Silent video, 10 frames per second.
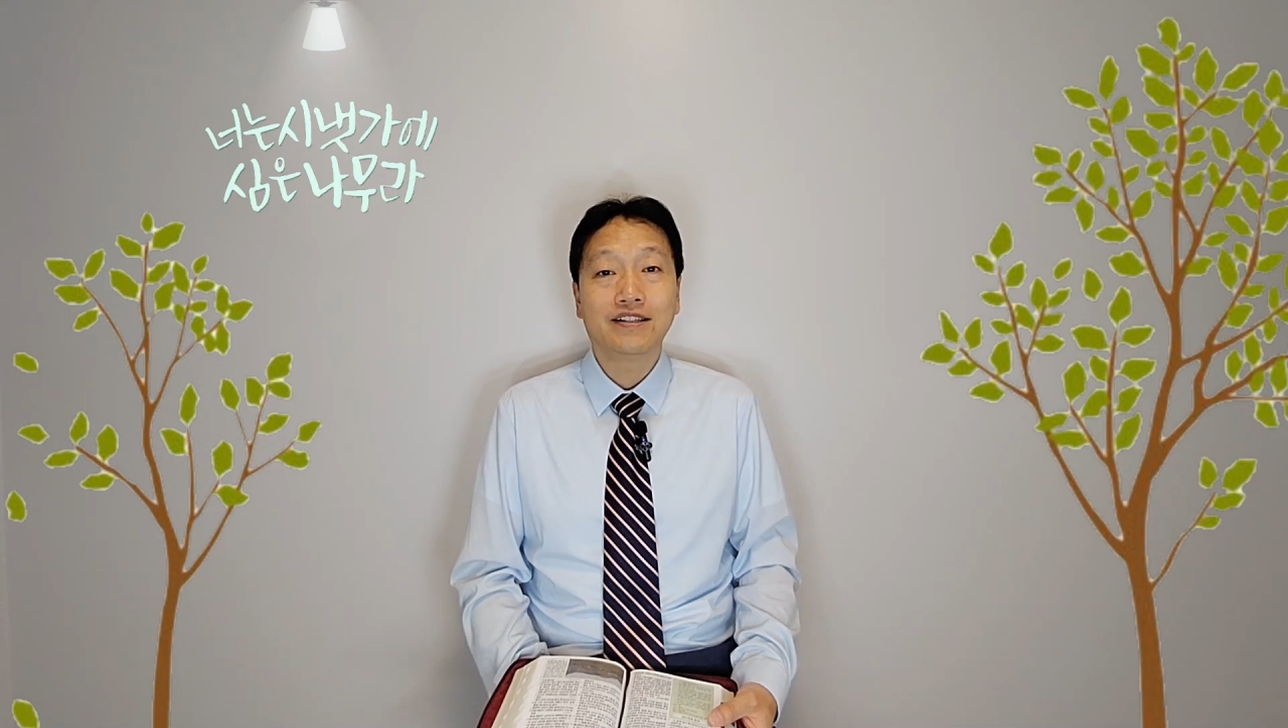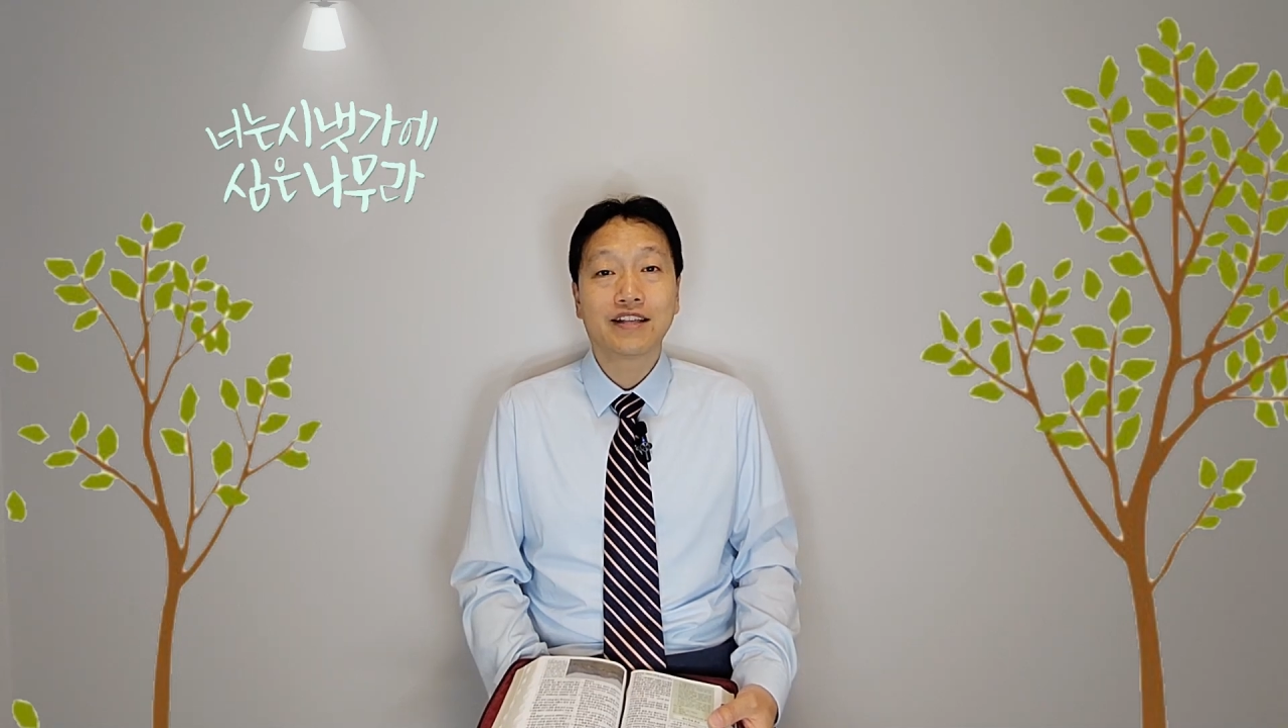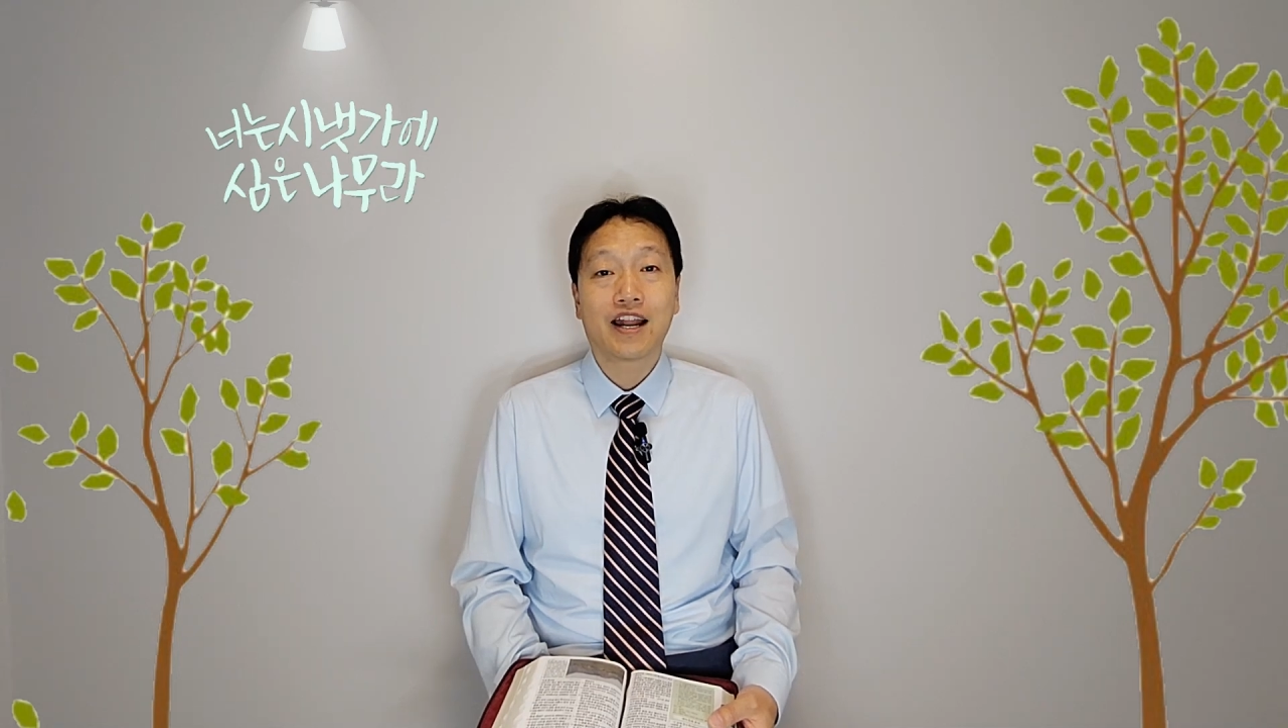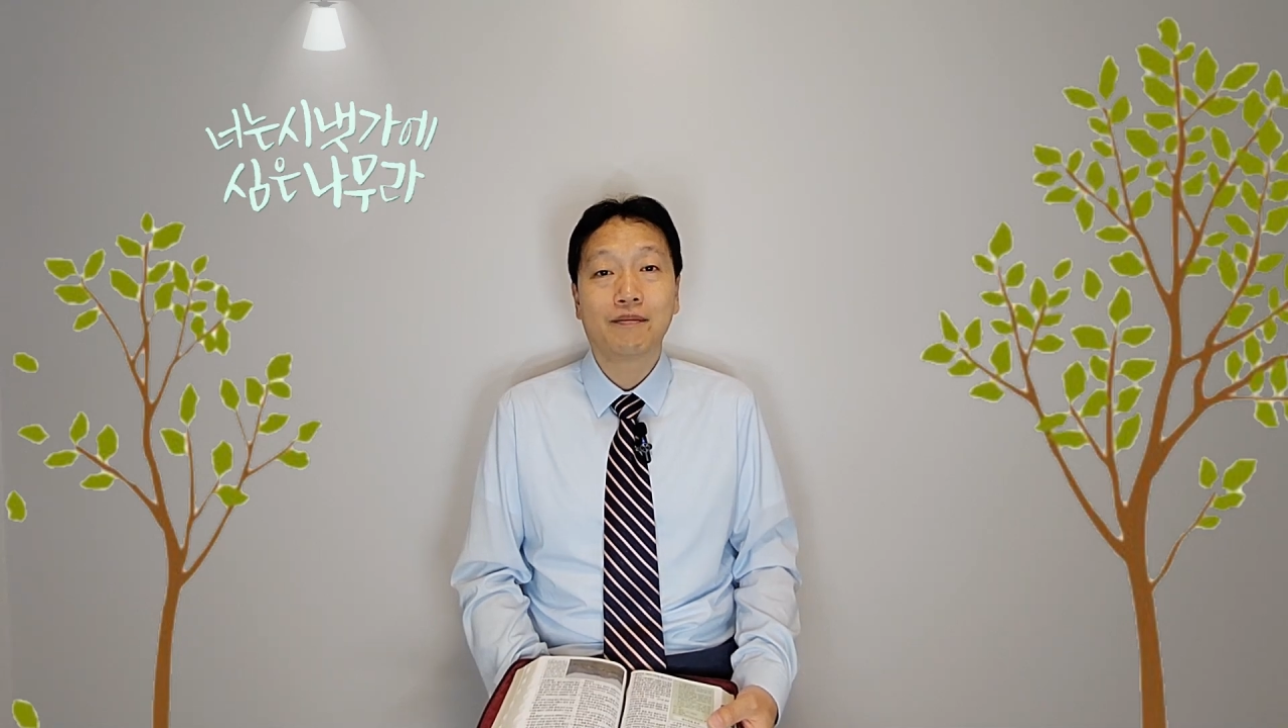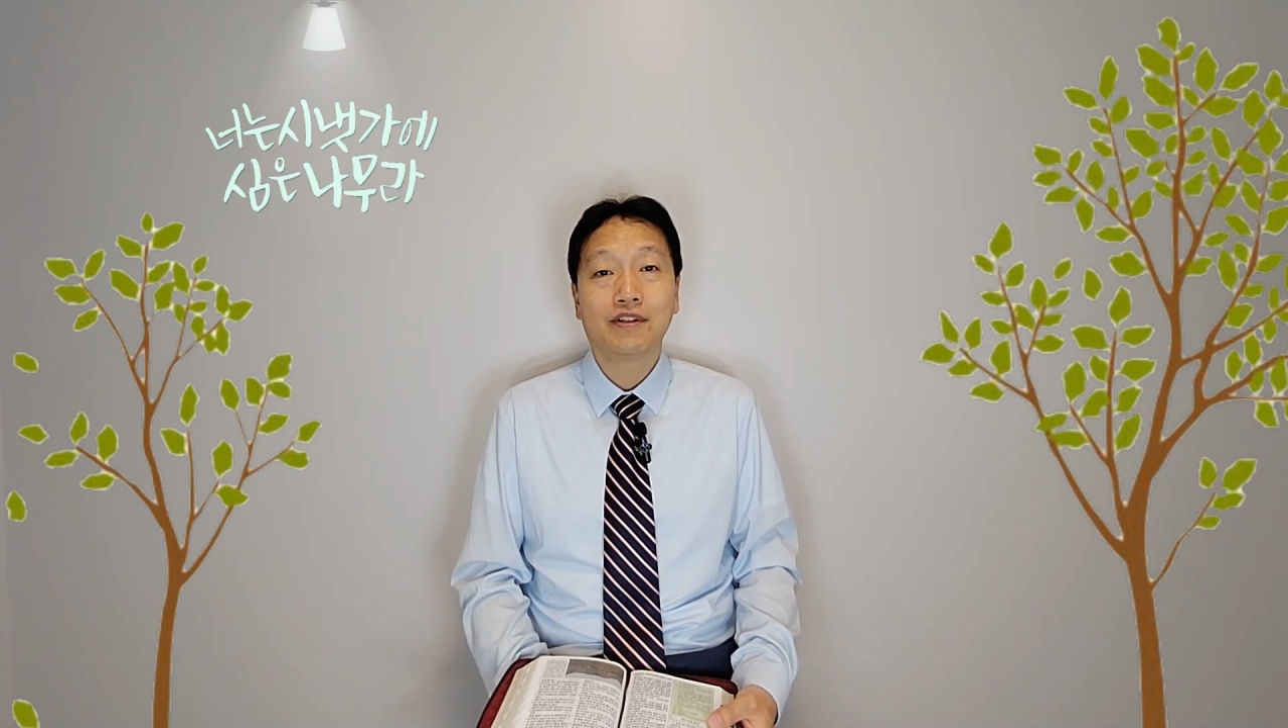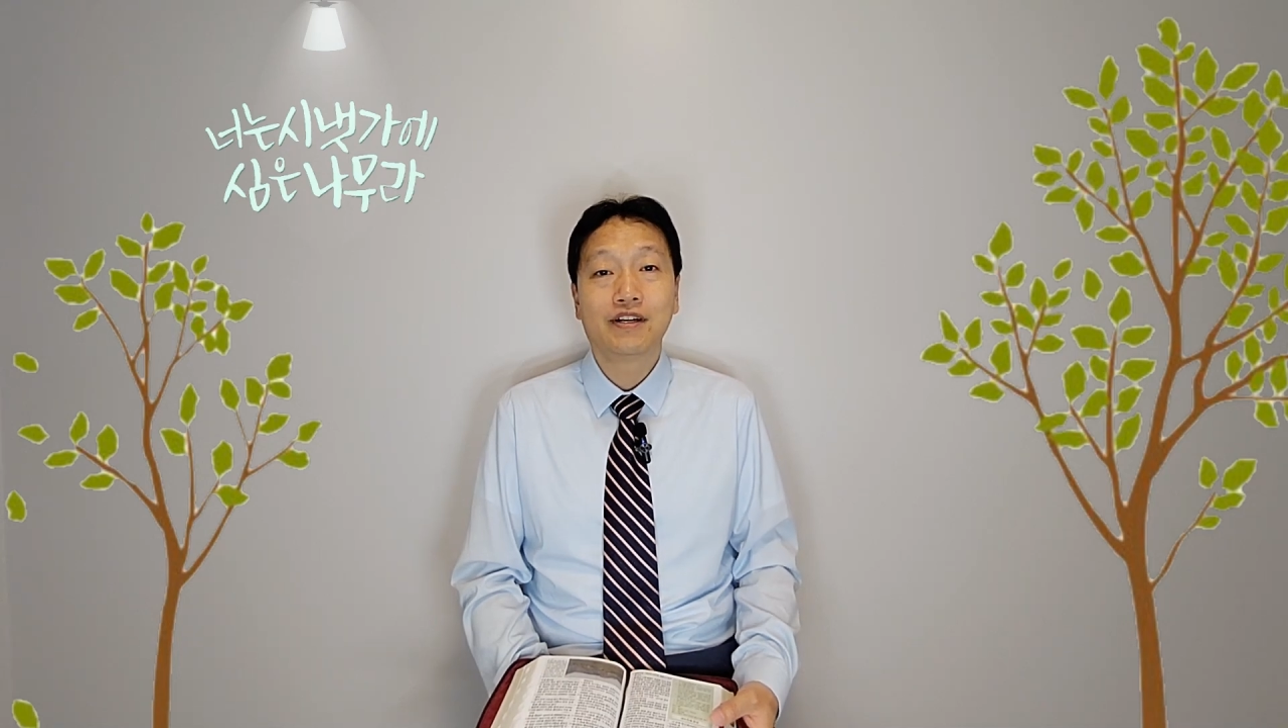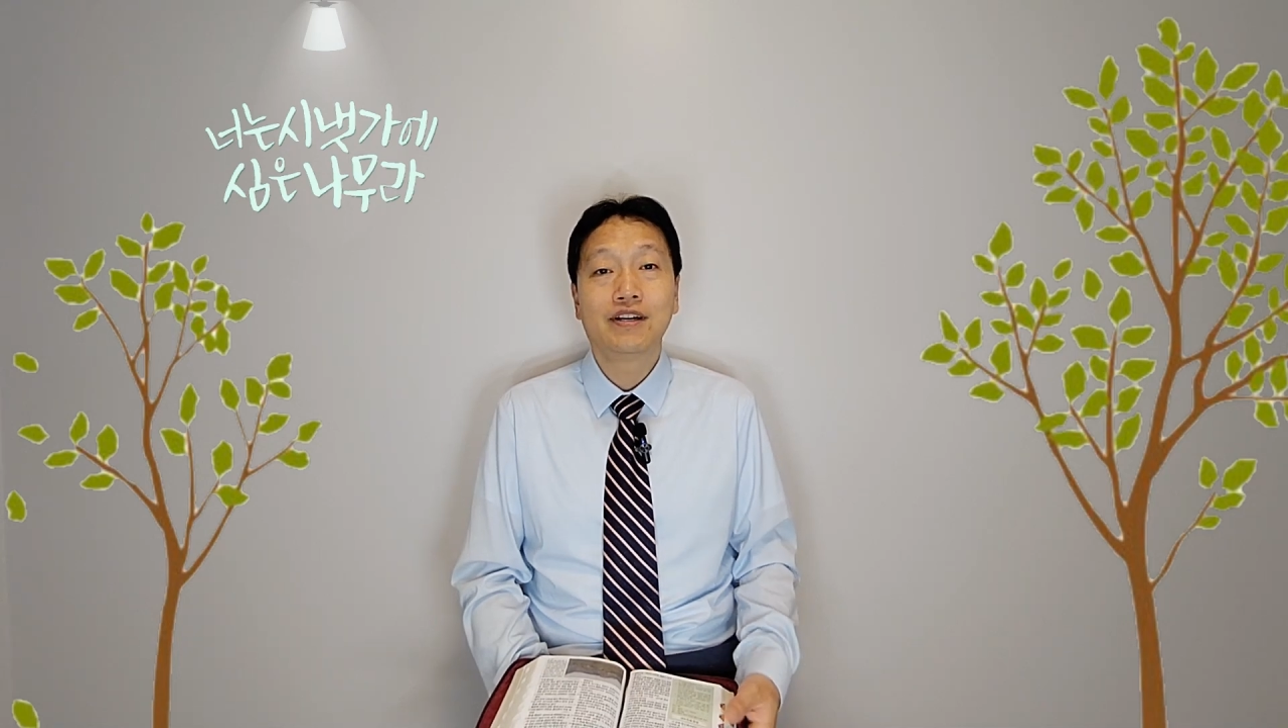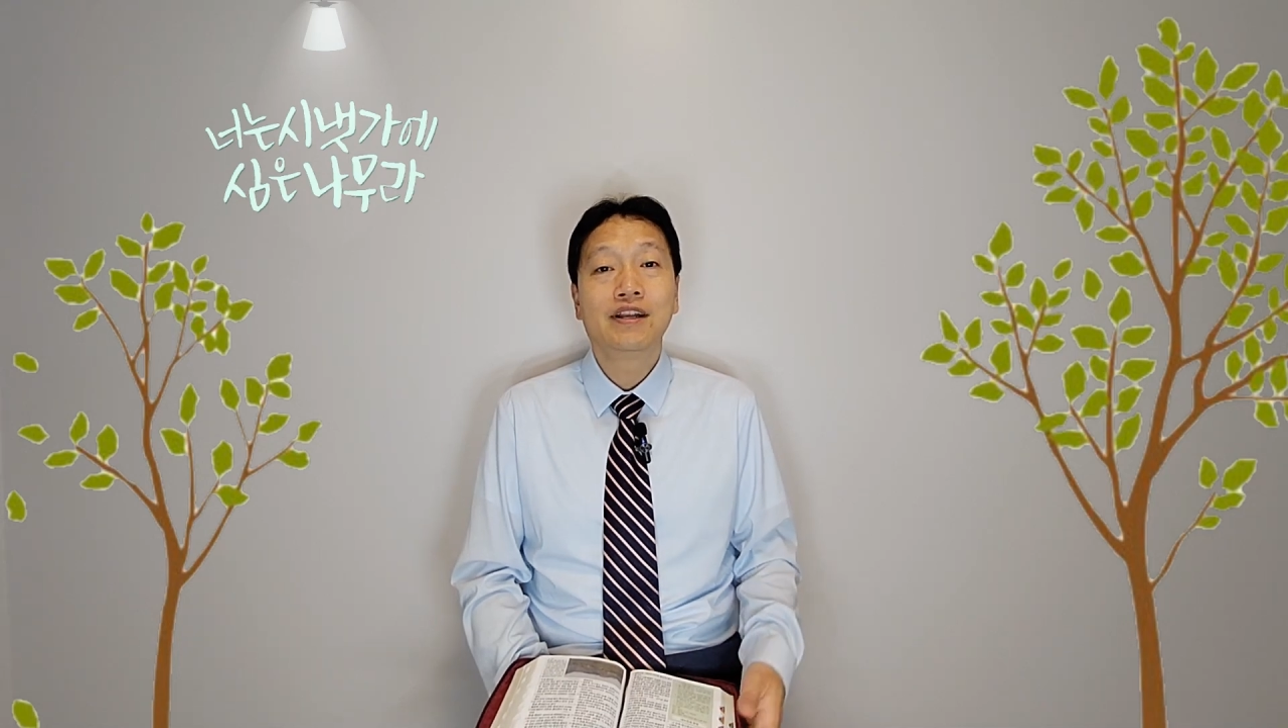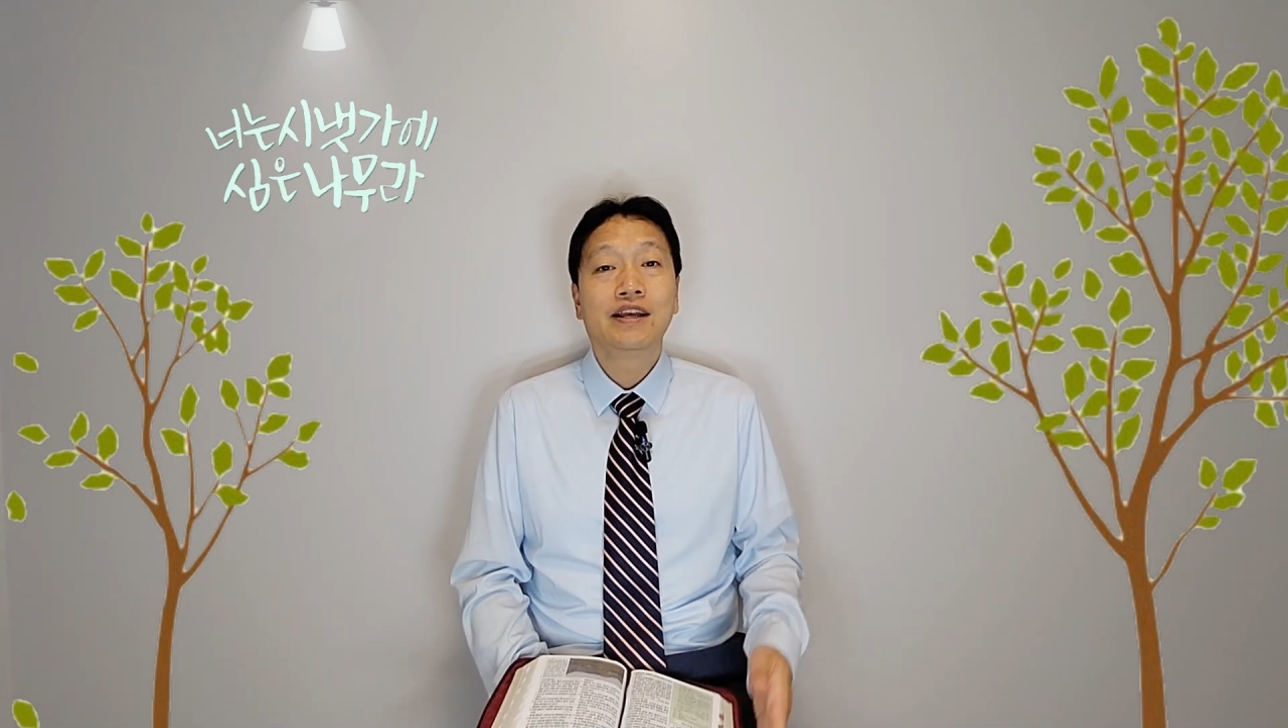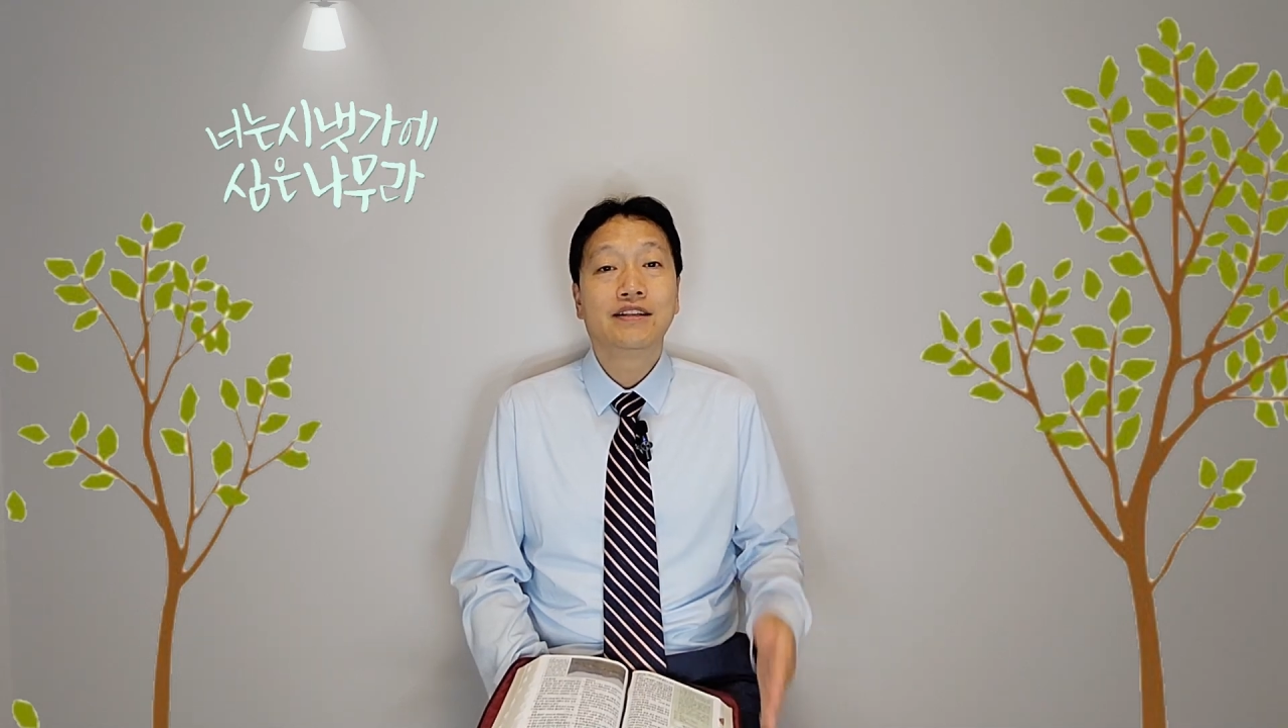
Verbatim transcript: 사람들을